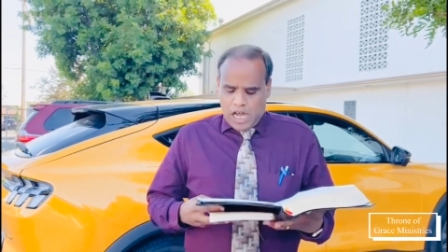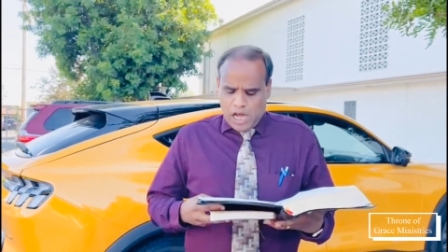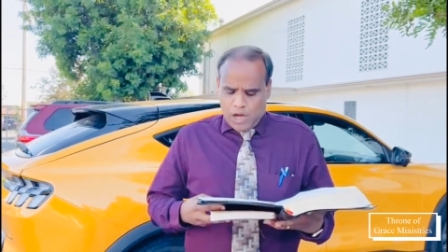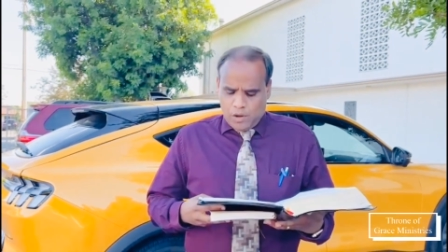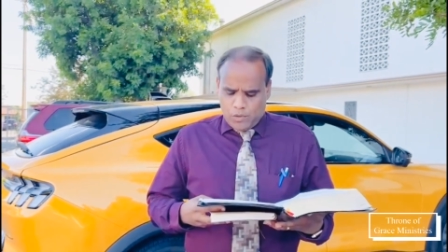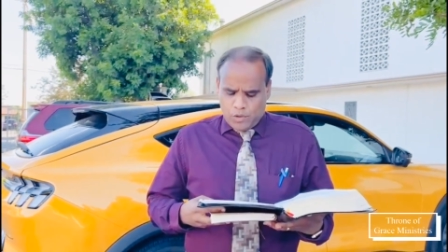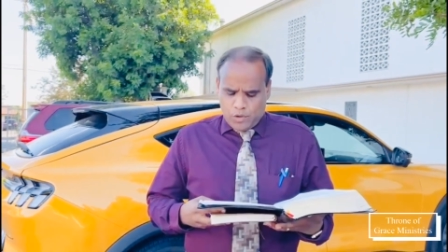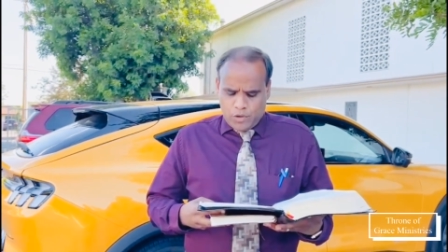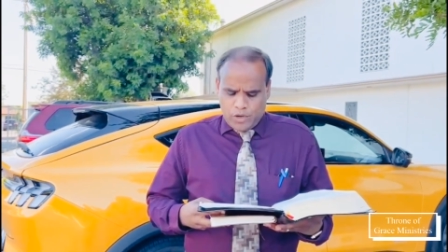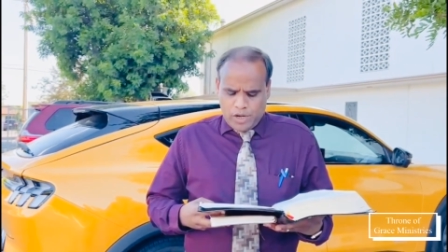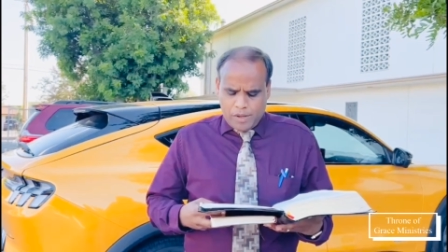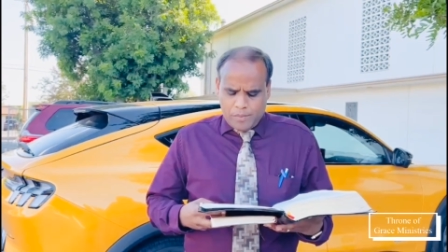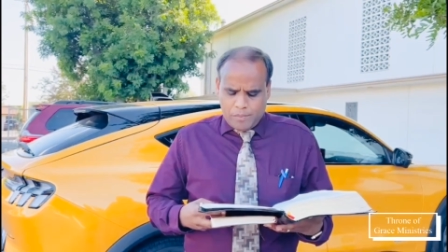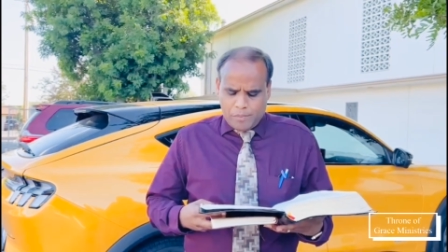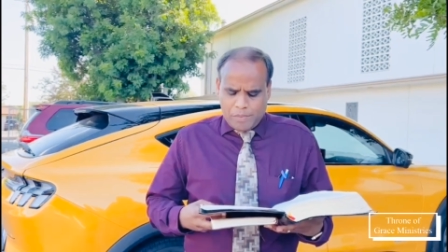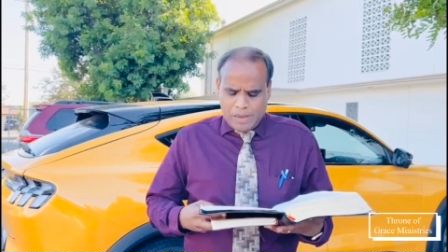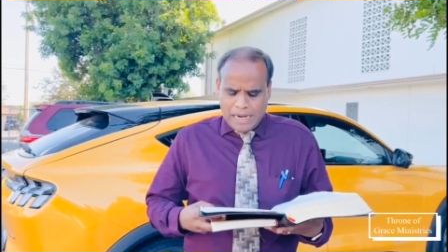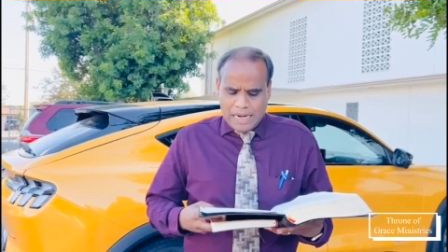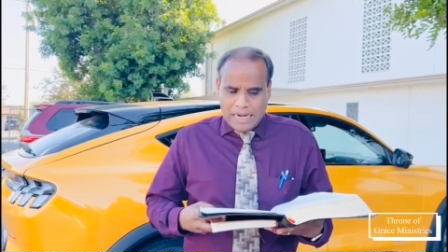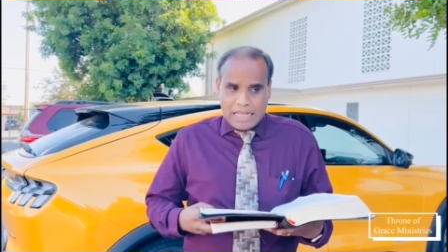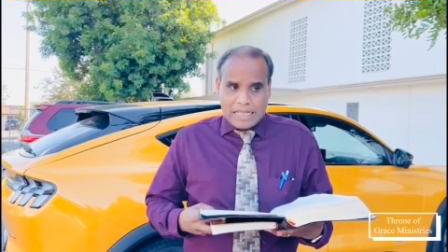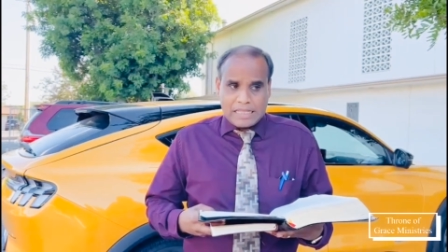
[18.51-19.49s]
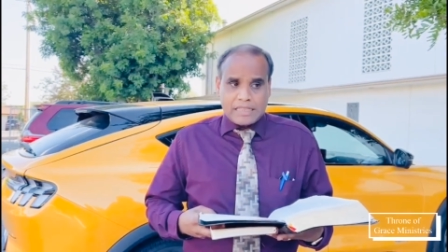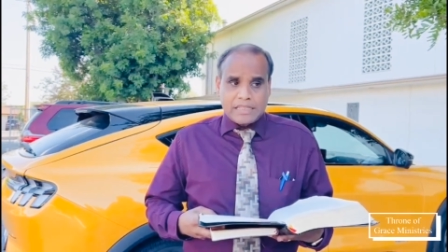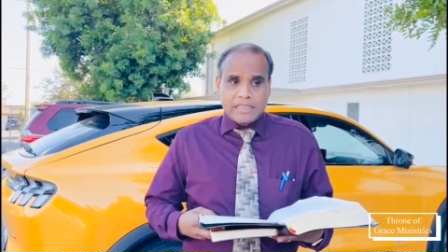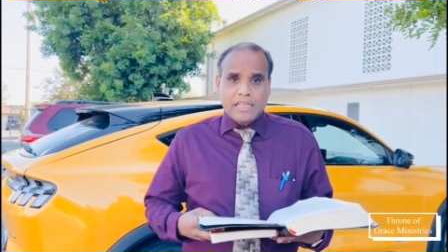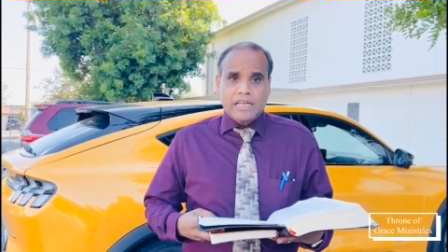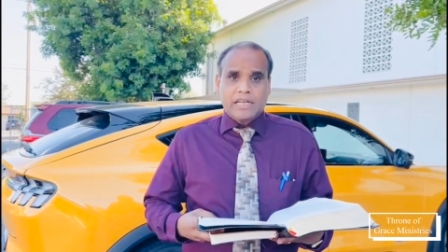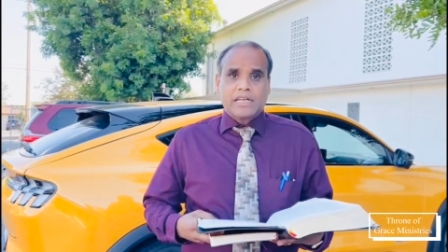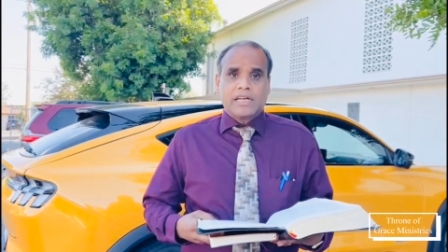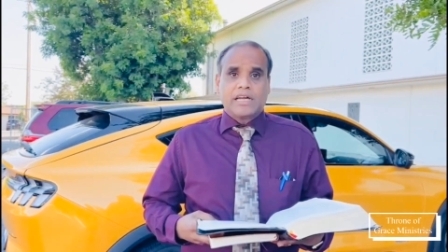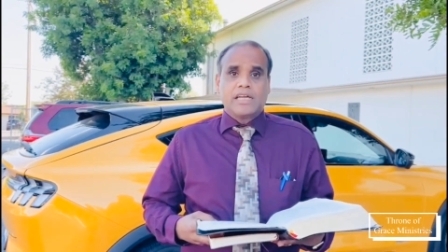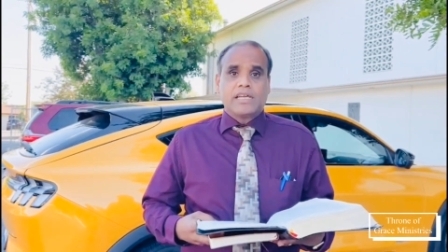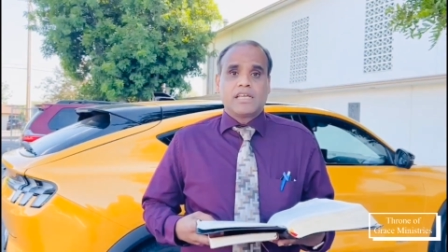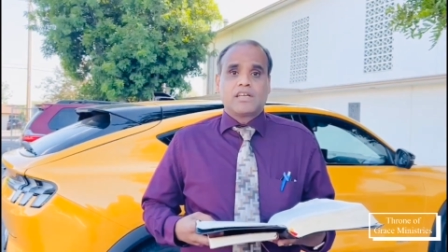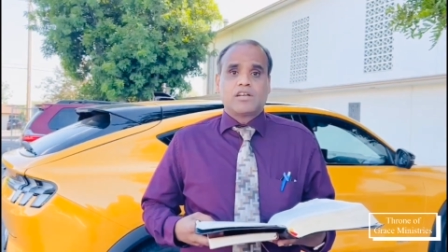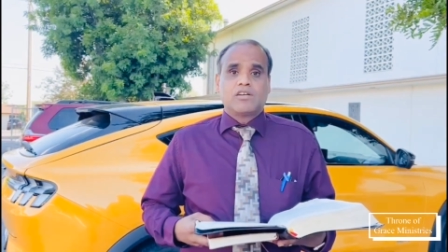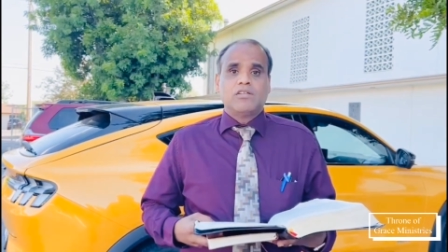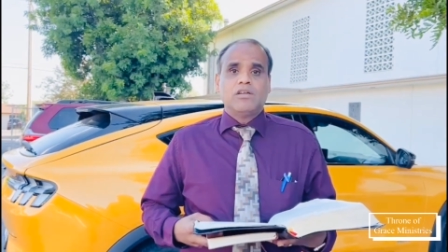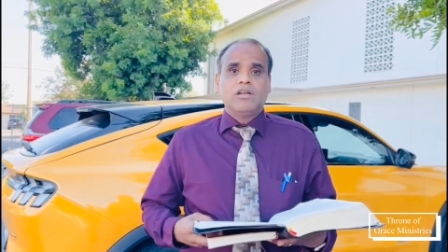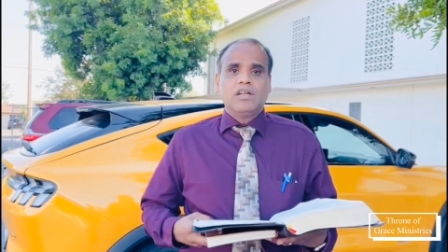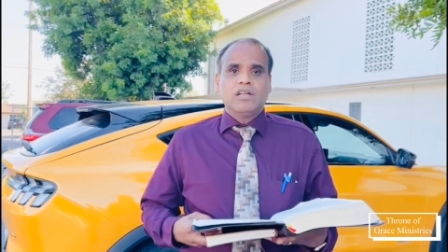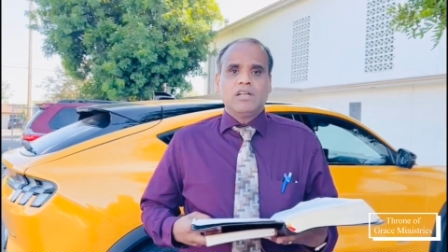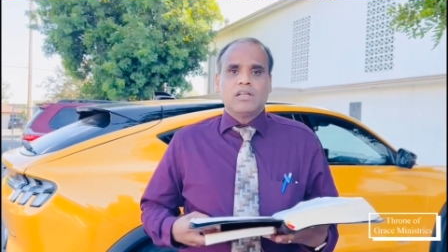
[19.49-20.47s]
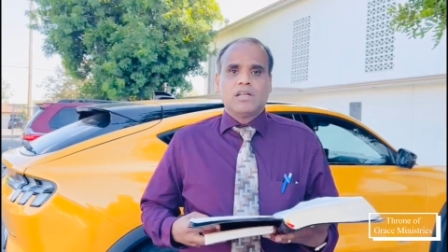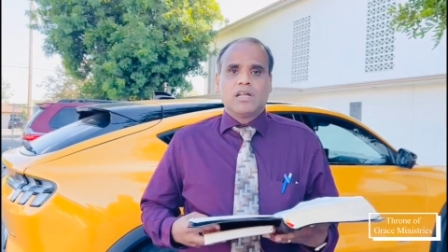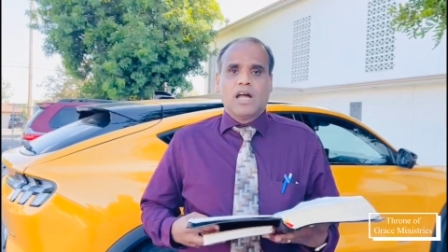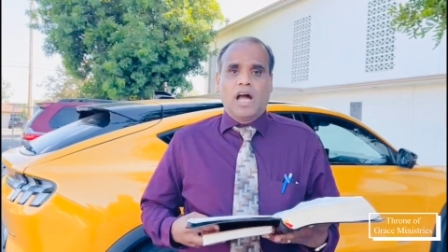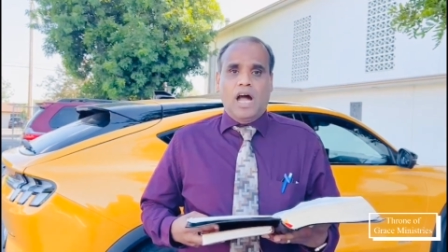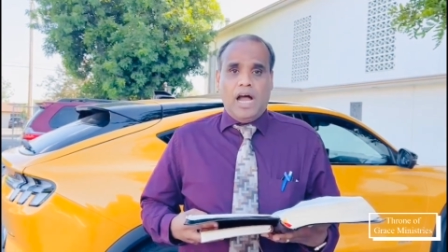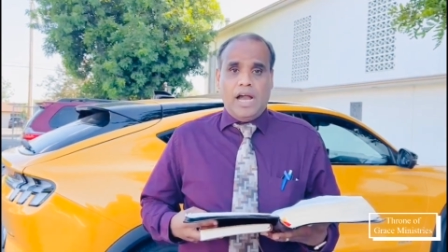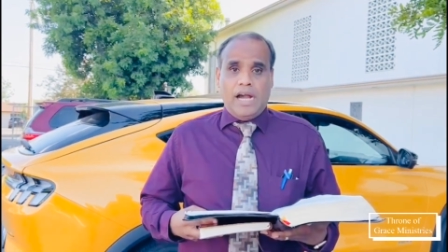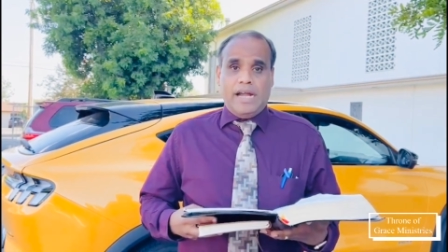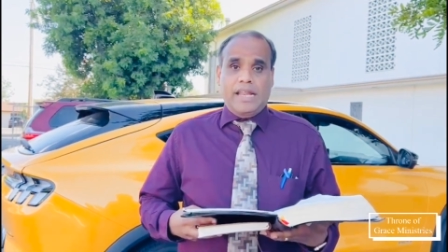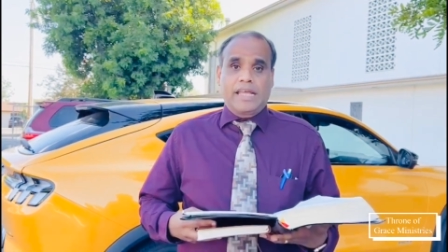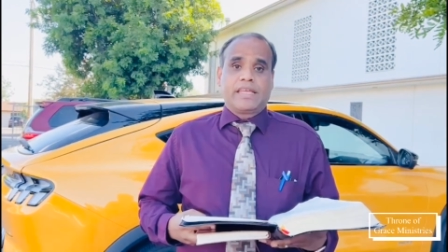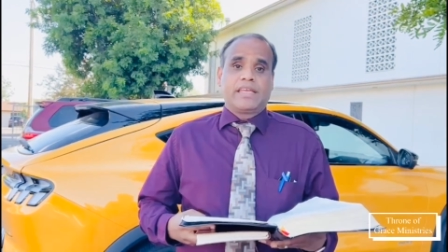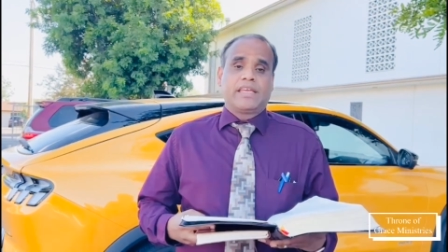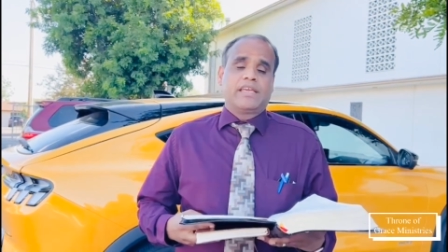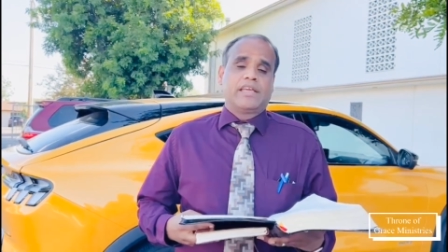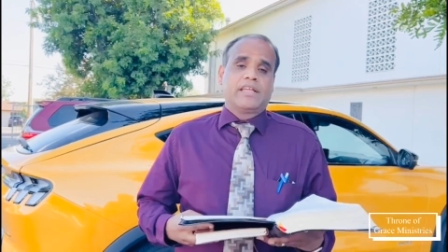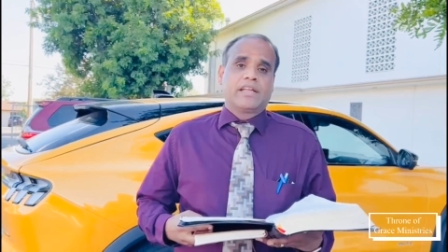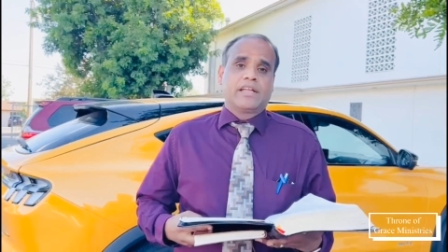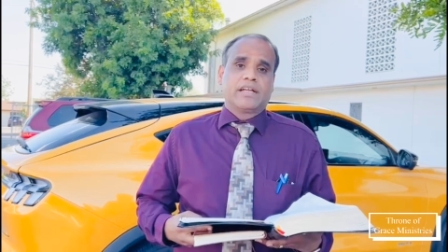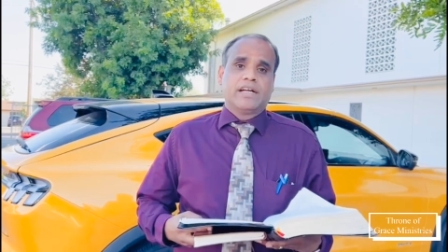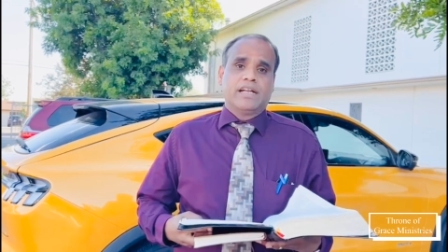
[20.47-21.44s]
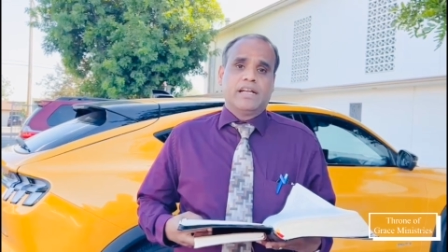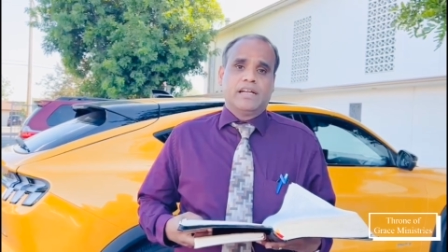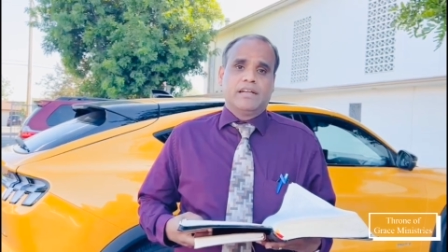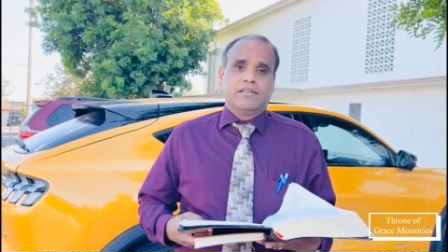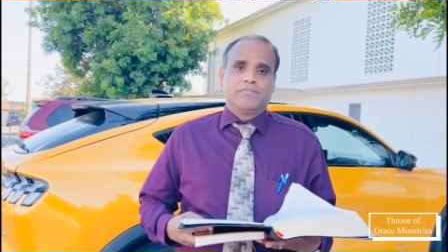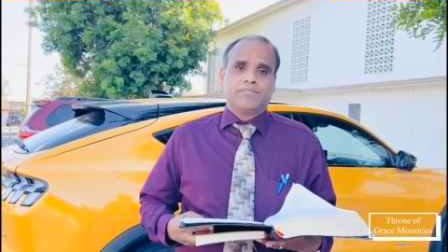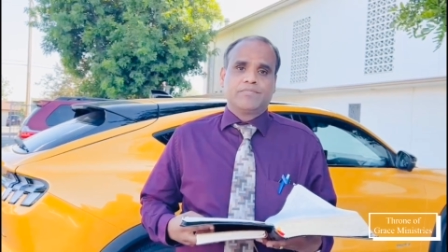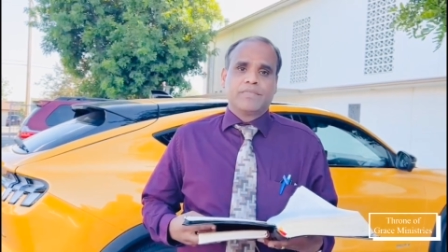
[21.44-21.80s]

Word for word: அவருடைய பலத்த கைக்குள் அடங்கியிருங்கள்